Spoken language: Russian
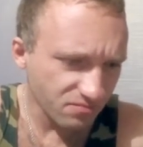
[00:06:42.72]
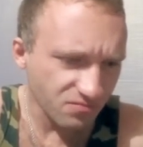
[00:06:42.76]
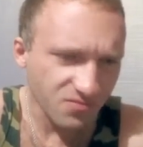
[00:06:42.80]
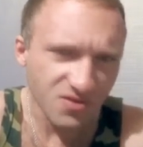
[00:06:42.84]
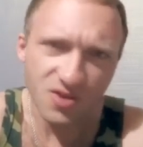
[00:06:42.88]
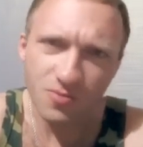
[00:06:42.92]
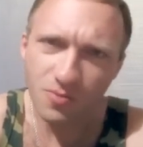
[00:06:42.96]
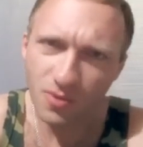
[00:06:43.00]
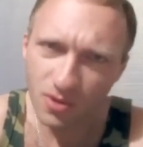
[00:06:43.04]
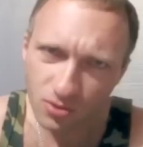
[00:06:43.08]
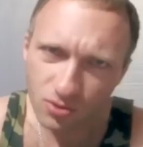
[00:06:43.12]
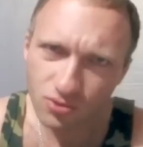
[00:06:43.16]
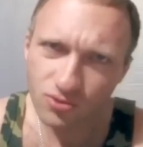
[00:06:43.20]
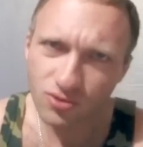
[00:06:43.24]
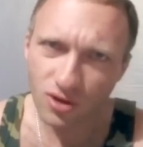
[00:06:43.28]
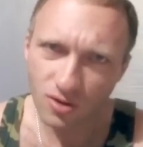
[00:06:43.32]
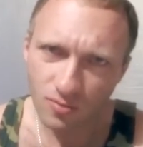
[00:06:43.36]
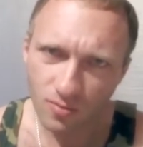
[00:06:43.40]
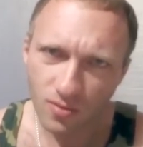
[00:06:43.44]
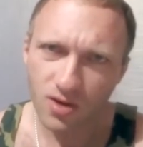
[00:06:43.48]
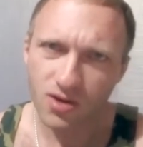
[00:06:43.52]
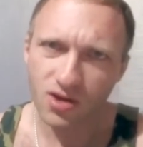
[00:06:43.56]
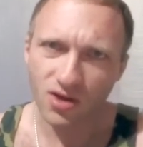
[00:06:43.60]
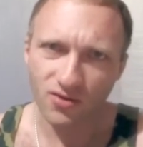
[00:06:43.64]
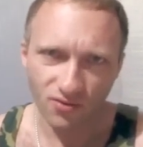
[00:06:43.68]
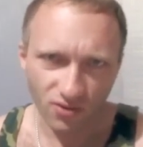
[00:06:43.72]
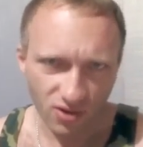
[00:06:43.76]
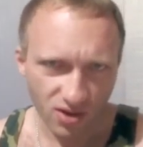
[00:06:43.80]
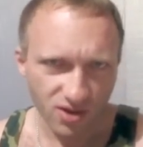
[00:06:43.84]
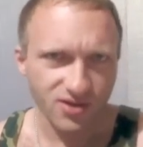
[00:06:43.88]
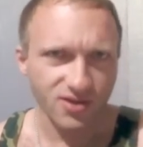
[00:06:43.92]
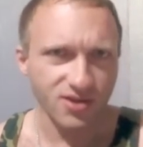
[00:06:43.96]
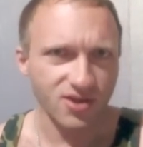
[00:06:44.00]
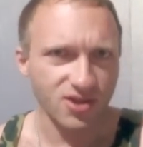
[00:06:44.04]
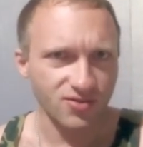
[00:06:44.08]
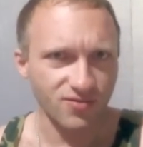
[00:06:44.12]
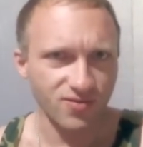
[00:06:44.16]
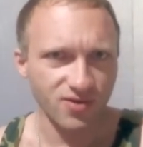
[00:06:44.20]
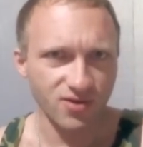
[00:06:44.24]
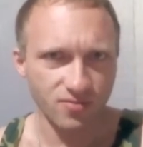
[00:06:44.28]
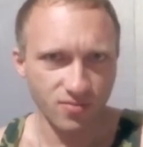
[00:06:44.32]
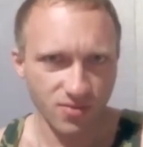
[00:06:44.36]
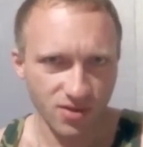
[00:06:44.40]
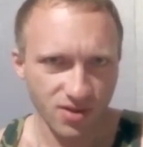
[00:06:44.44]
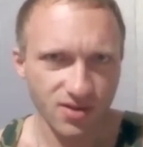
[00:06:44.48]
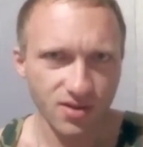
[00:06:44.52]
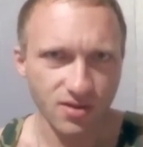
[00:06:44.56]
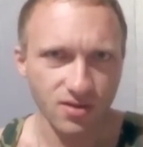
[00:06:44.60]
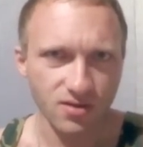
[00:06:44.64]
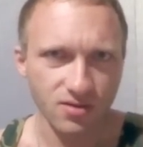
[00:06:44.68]
Не могу нормально выразить свои
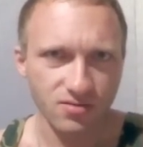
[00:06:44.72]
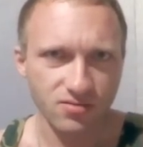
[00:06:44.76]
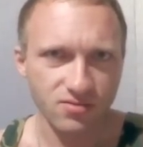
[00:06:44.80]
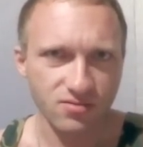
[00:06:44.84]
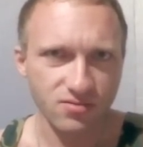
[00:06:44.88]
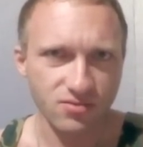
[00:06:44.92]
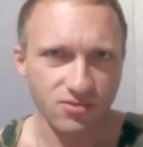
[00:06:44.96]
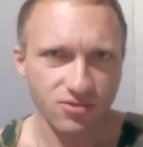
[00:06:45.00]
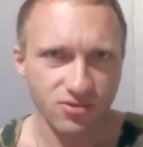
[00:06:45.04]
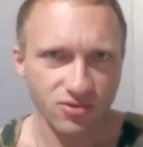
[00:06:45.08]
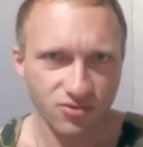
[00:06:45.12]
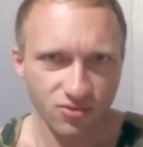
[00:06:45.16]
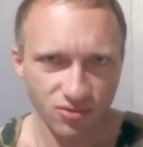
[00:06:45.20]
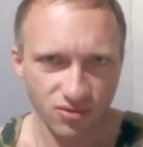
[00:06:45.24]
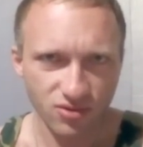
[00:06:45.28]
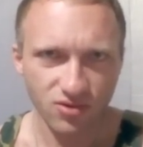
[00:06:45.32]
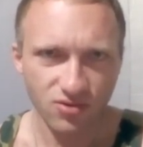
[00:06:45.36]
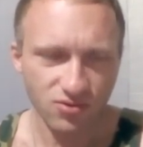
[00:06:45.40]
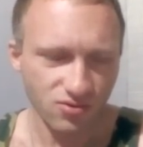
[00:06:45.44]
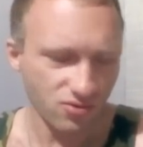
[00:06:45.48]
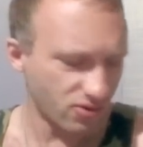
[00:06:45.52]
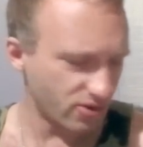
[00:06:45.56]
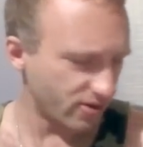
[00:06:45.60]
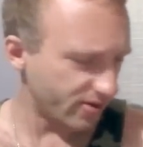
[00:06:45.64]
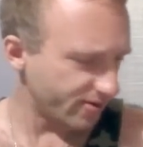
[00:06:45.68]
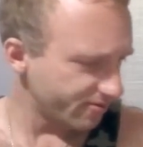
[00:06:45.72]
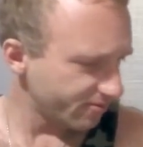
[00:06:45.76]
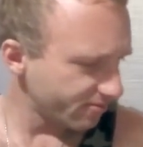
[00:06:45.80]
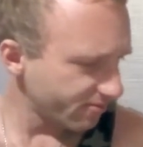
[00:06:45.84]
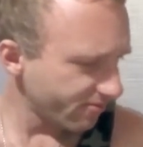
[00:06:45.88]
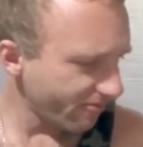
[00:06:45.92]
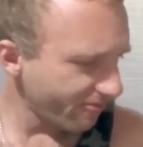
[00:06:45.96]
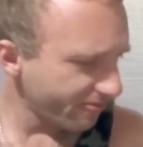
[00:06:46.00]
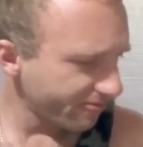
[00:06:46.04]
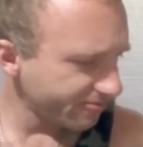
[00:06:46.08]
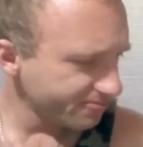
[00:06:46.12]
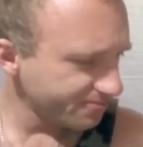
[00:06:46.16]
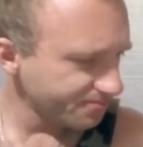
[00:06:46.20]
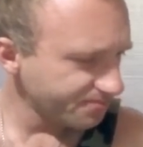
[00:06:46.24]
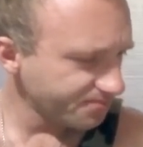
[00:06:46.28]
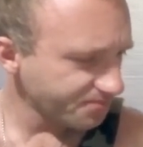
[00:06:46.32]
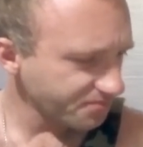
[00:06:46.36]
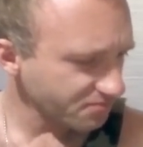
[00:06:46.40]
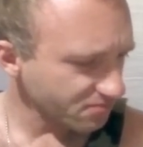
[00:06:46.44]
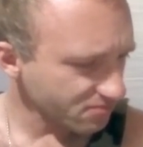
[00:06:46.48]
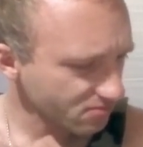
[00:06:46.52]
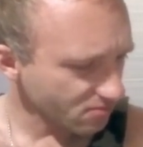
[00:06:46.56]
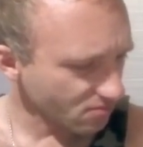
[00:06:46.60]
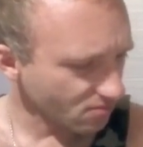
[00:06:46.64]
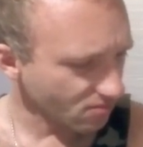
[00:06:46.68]
мысли. Что такое?
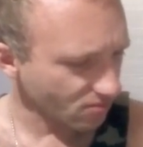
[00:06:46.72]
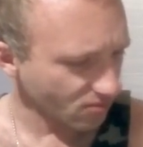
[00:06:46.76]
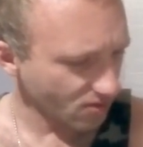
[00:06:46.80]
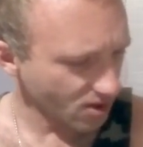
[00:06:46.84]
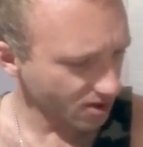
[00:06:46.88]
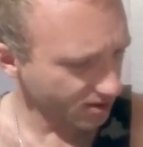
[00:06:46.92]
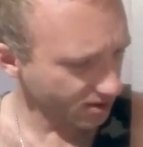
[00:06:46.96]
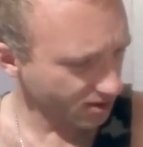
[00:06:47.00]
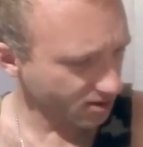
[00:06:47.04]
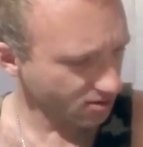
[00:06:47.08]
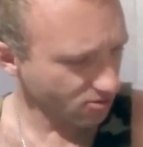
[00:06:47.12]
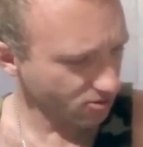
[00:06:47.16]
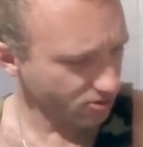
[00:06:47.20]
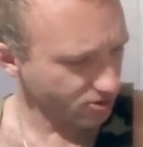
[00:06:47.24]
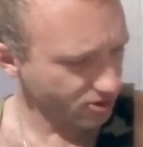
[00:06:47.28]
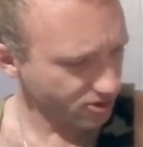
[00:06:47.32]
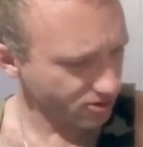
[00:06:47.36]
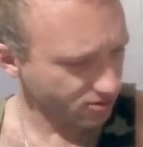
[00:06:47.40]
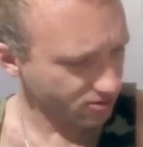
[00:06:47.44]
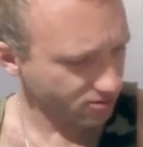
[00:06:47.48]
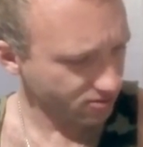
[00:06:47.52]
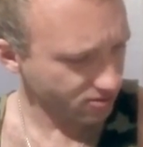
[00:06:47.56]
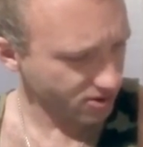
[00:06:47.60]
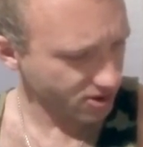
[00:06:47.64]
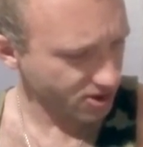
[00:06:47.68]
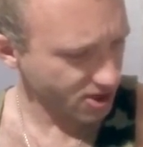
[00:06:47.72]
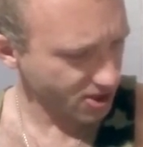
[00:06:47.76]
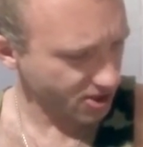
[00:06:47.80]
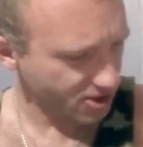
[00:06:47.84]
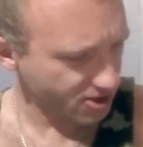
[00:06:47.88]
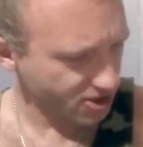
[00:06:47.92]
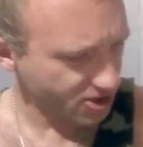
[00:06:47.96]
Надо, короче, начать